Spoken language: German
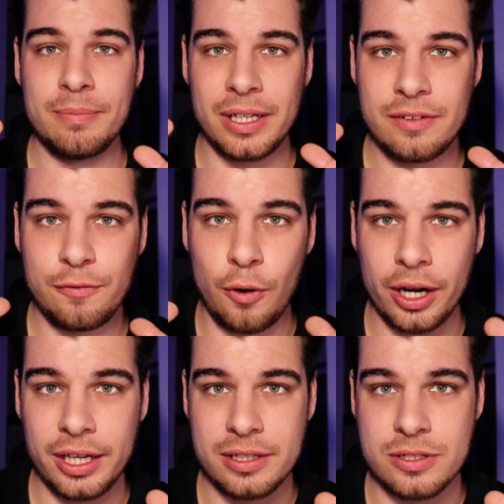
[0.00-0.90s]
man
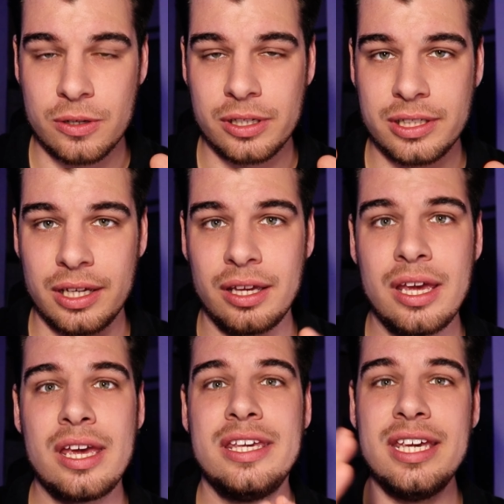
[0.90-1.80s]
vorgehen sollte.
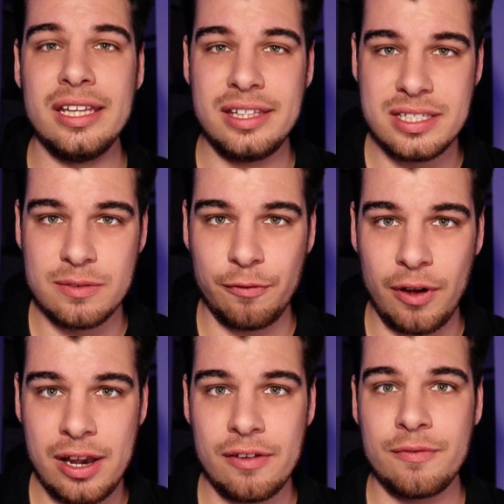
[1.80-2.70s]
Hier in diesem
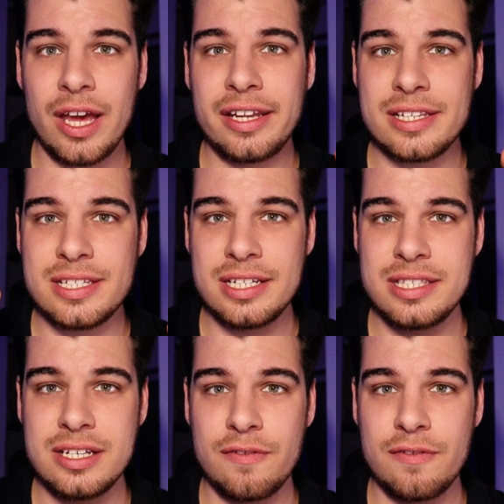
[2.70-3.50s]
Fall wäre das richtige